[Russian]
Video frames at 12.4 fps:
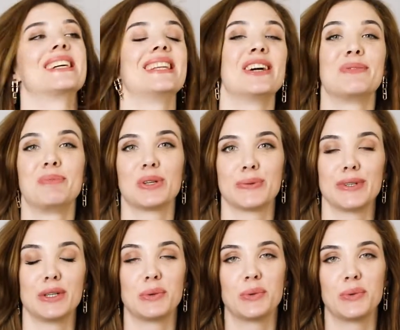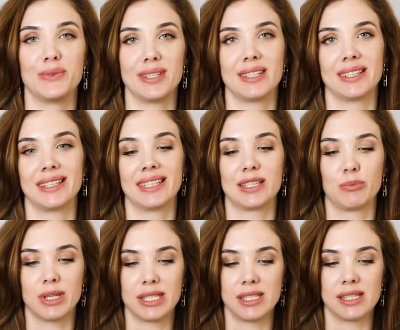Когда я впервые увидела это
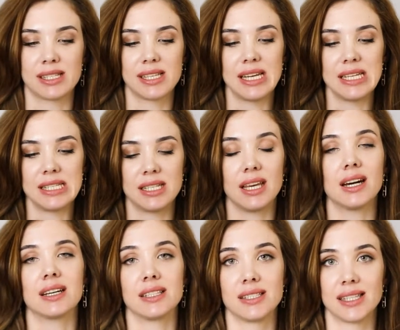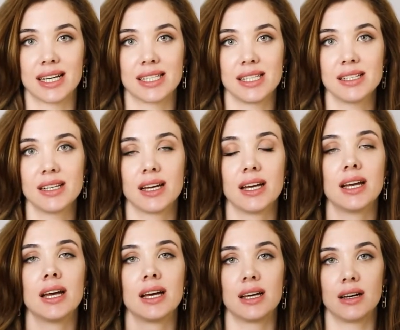платье на сайте, я захотела
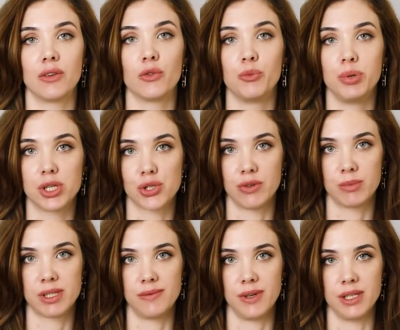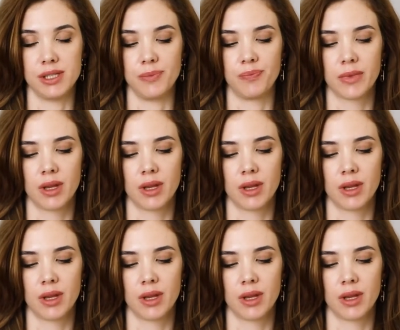в бежевом цвете.